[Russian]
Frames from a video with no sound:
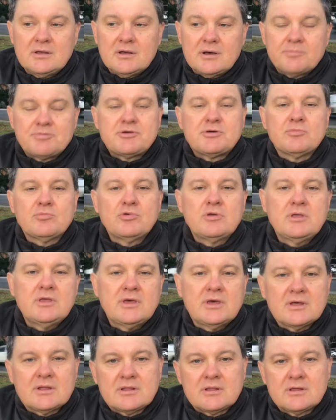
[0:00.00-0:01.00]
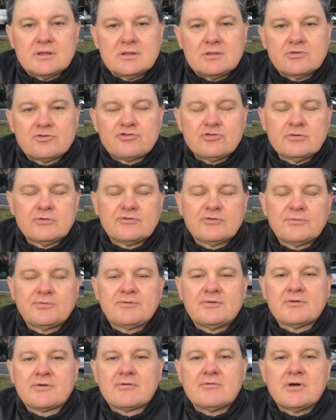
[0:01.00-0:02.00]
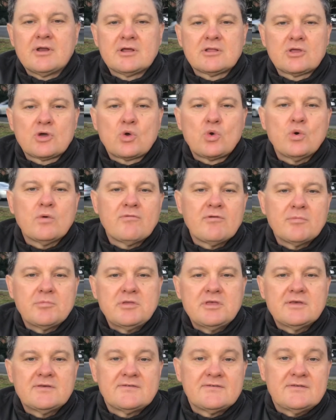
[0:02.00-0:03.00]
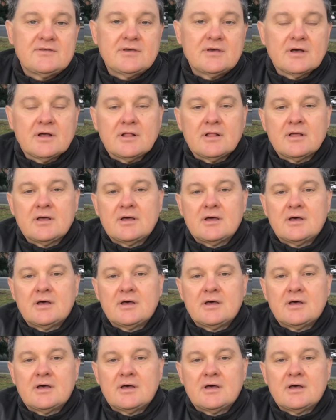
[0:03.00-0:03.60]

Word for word: А почему нет? Ну что он, собственно говоря, такого мне сделал?